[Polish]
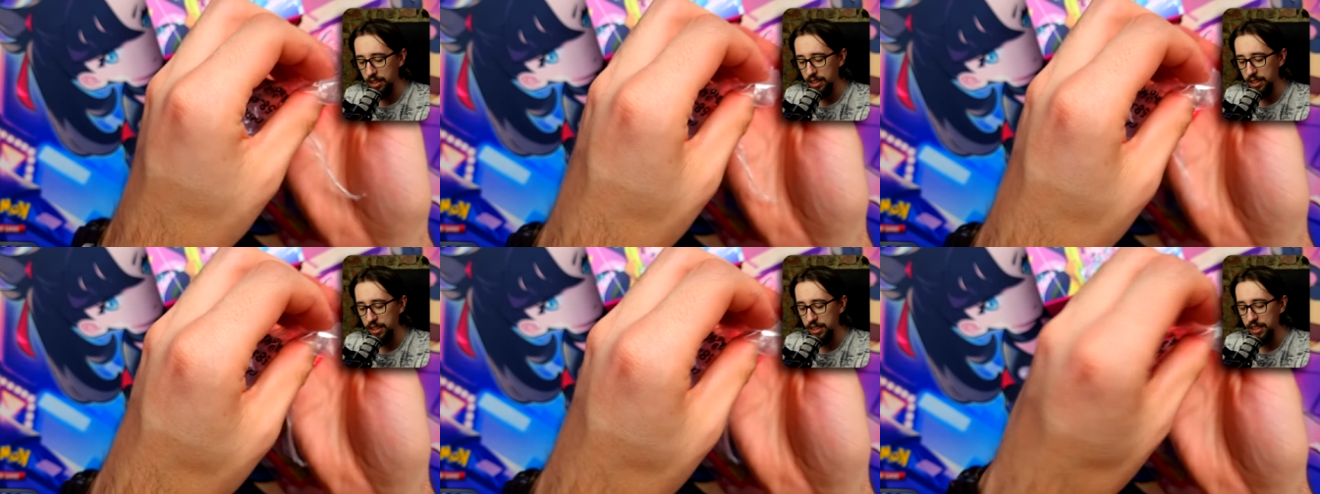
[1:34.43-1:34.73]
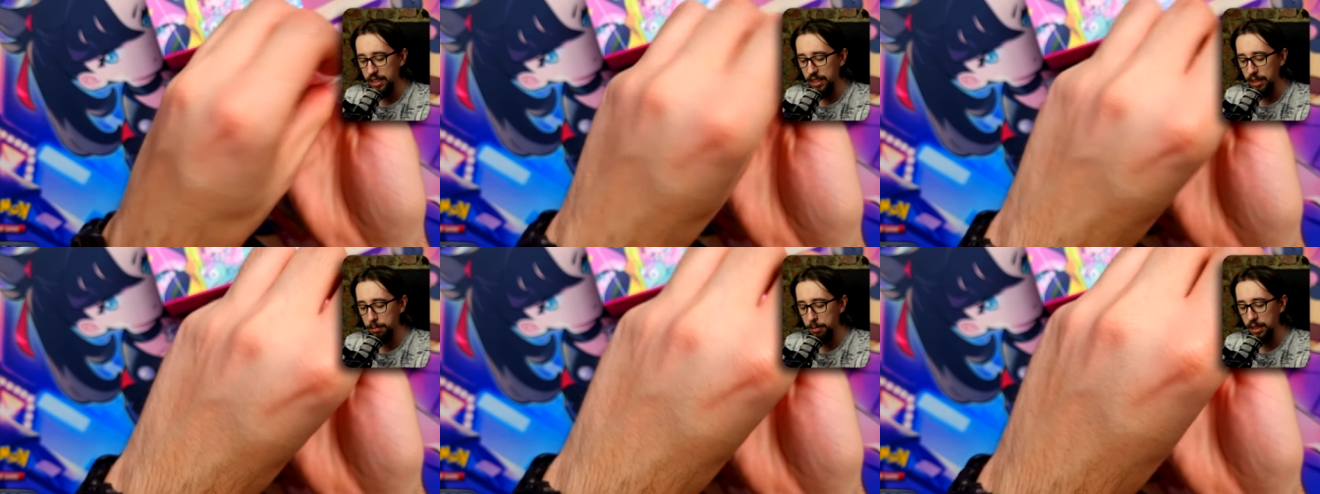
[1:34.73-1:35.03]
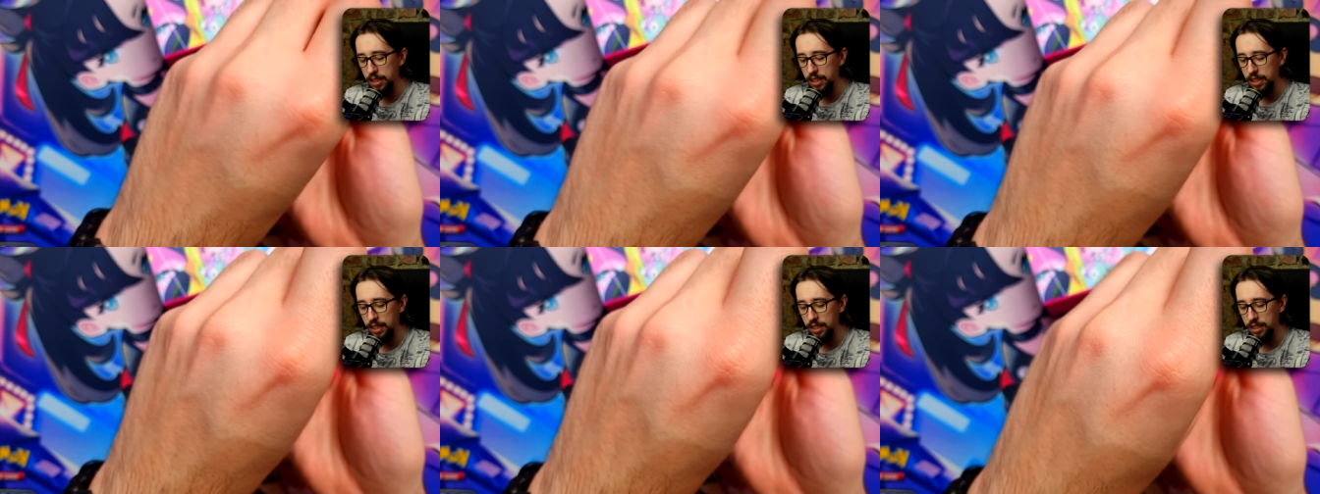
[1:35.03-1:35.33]
y,
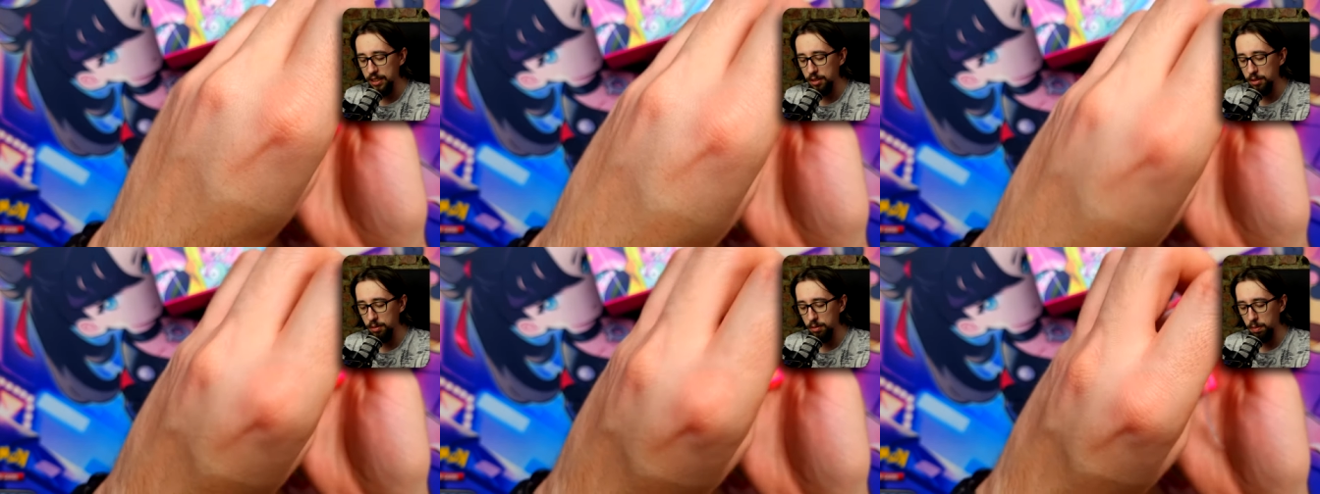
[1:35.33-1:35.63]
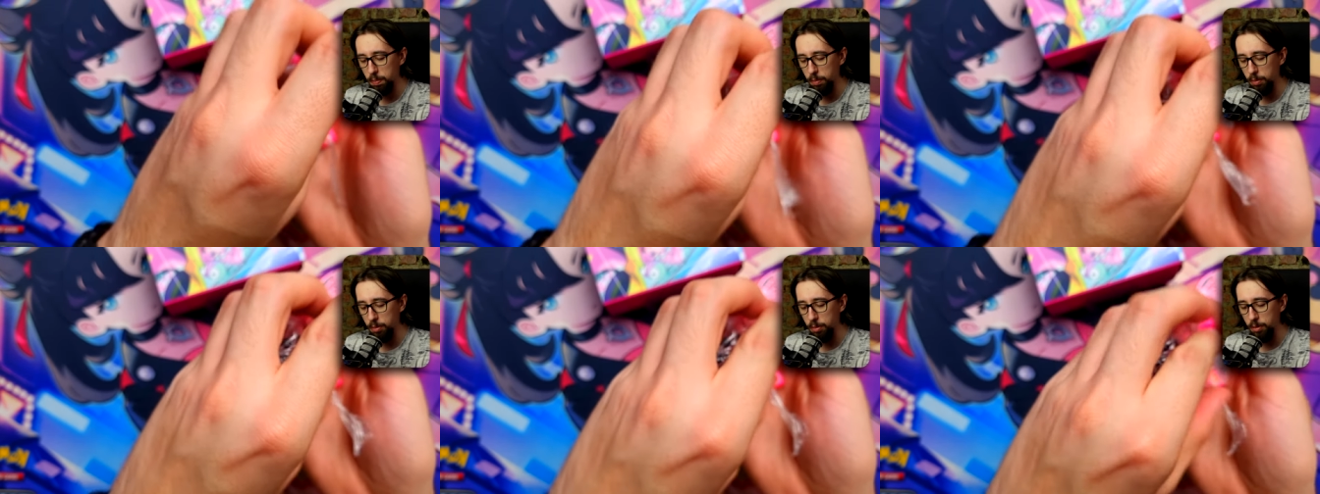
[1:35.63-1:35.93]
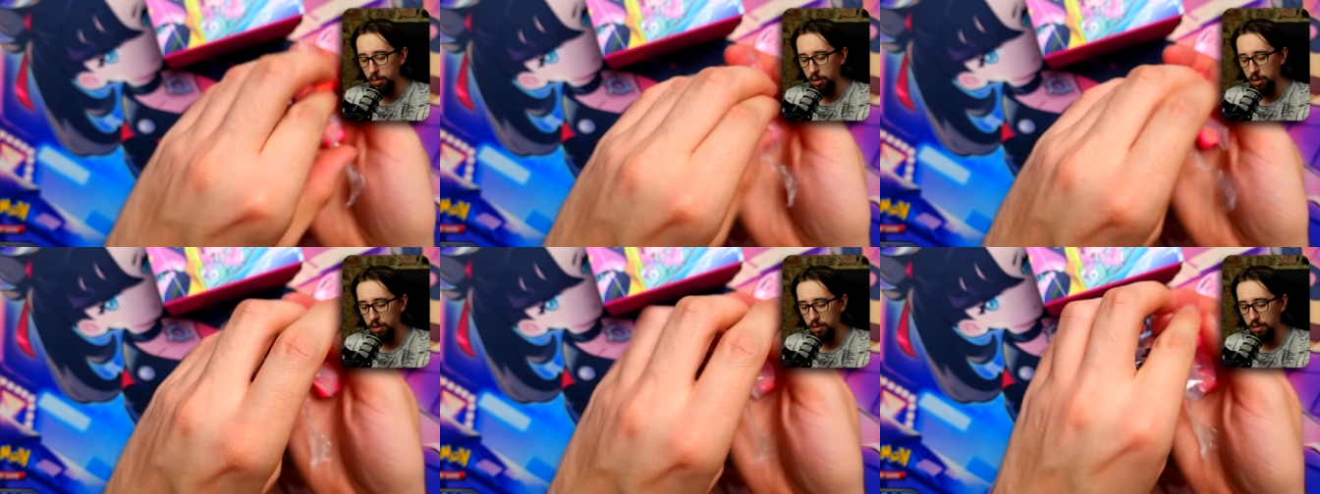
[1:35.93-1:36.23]
amerykańską
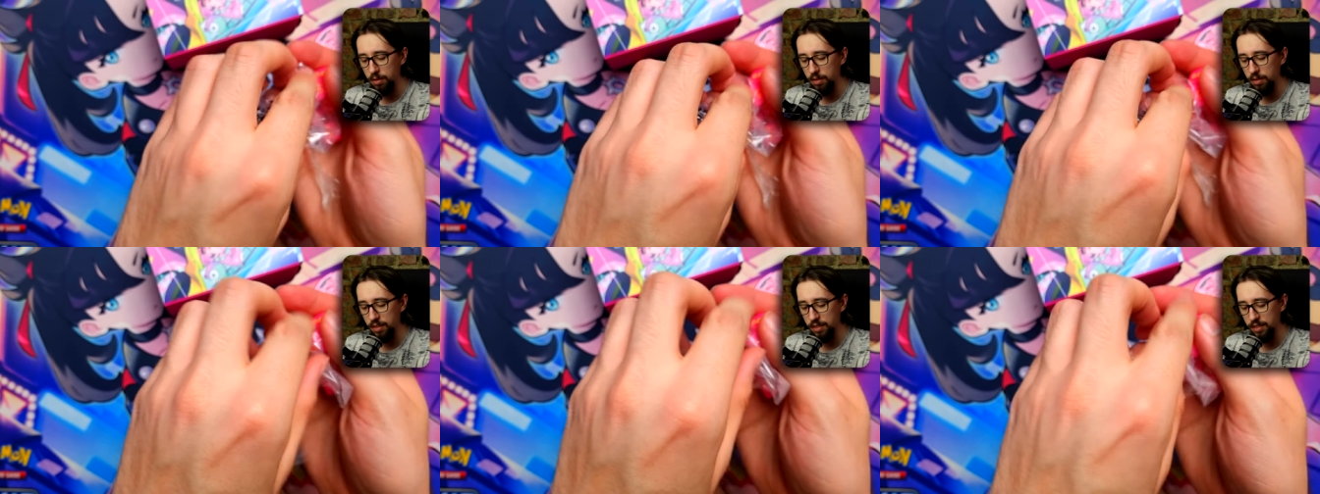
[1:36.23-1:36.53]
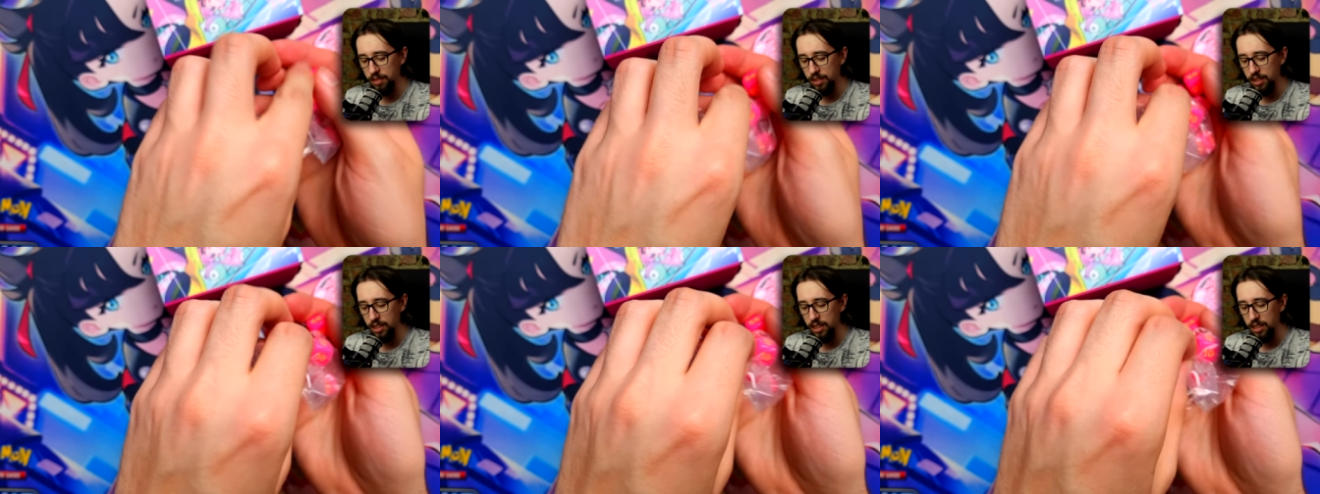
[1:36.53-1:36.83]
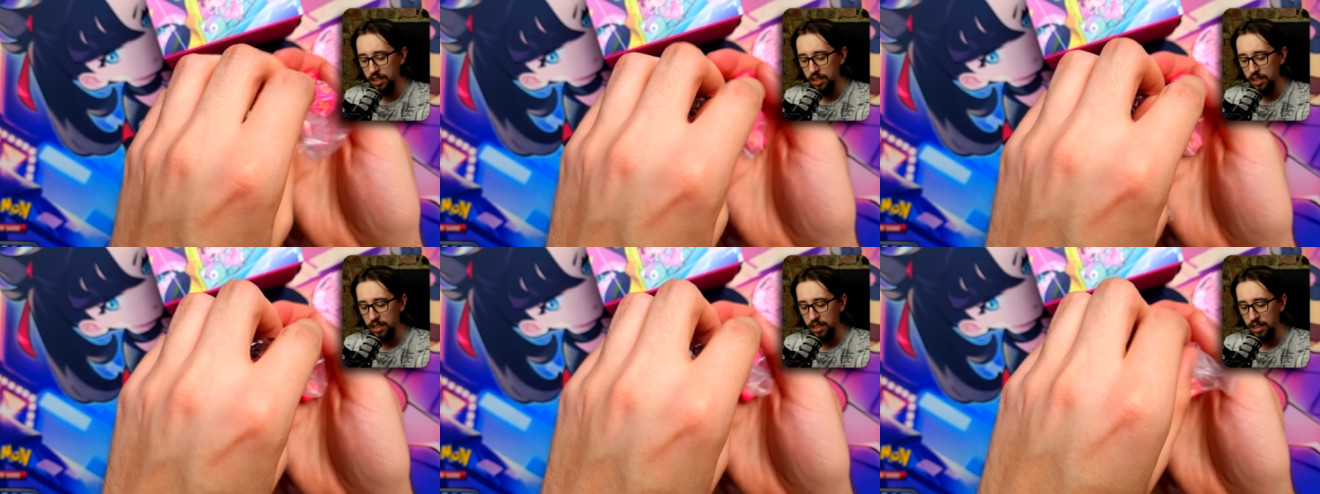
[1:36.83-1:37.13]
spółką.
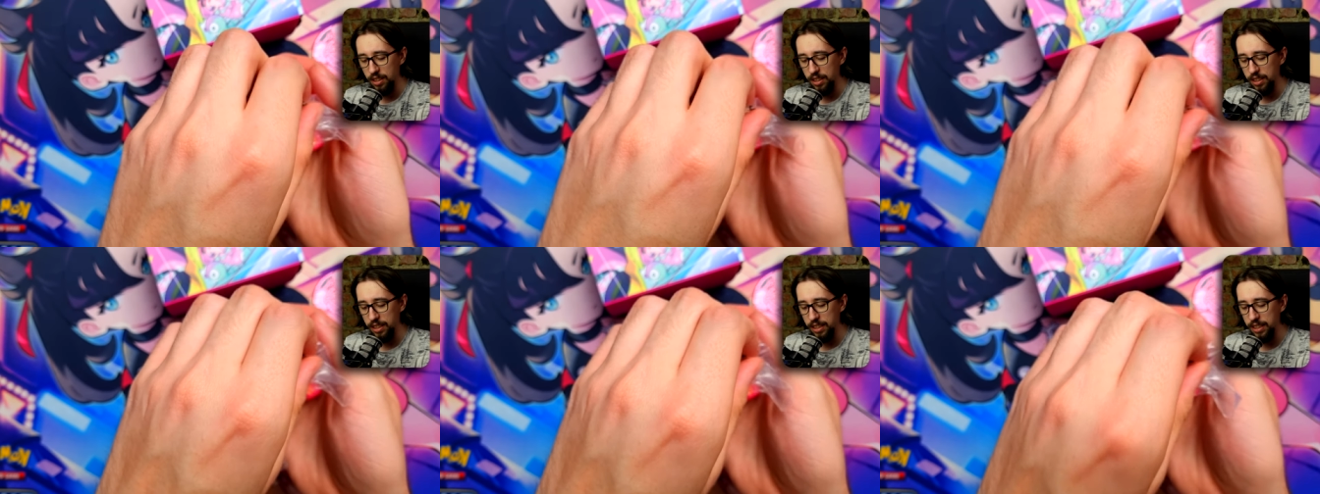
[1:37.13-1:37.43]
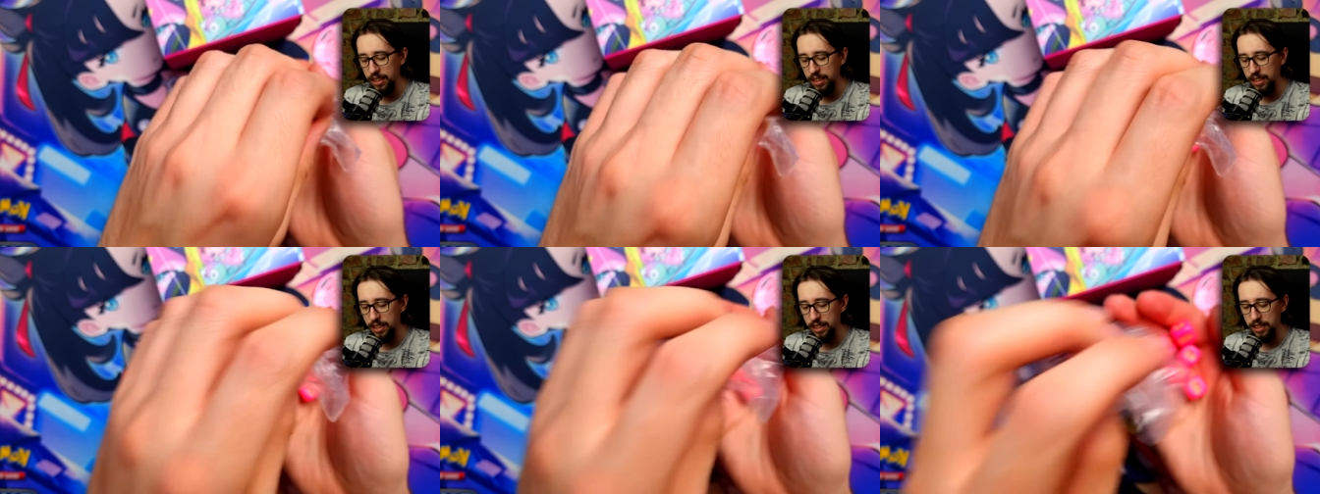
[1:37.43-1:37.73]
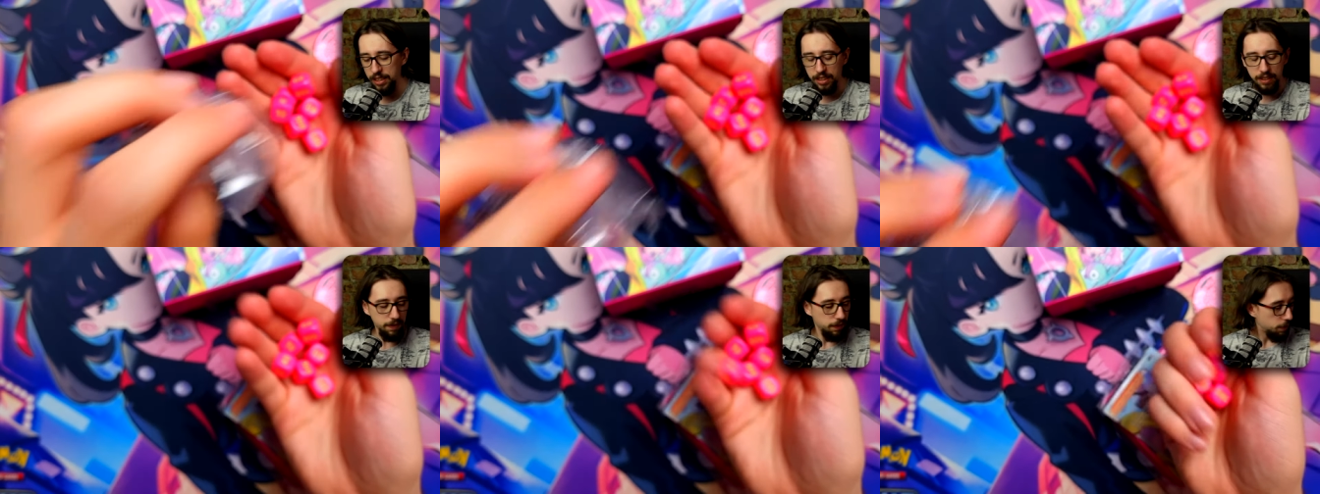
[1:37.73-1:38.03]

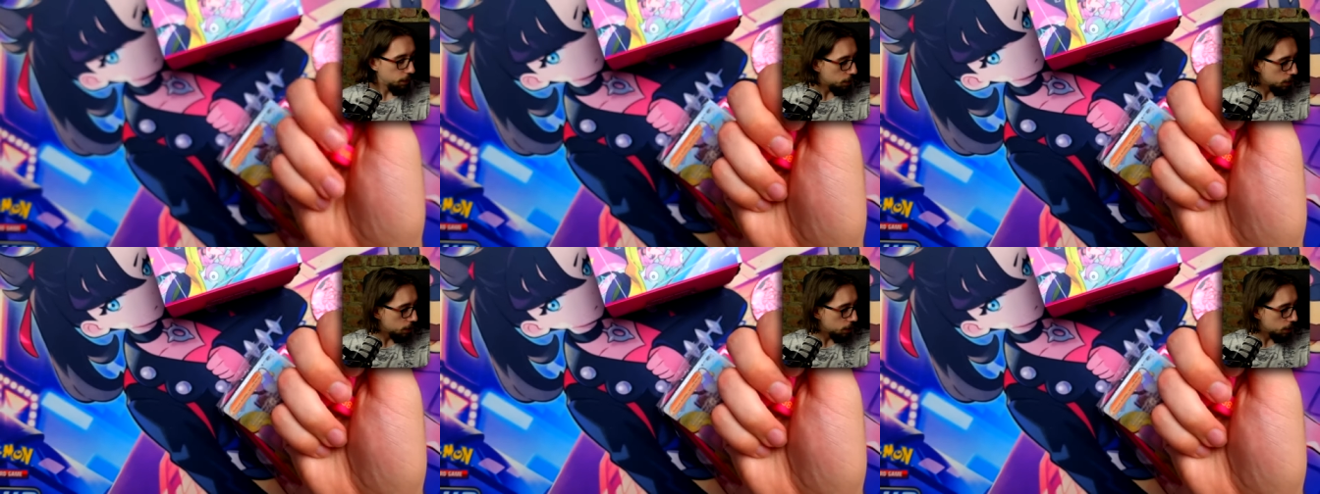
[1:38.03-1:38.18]
E,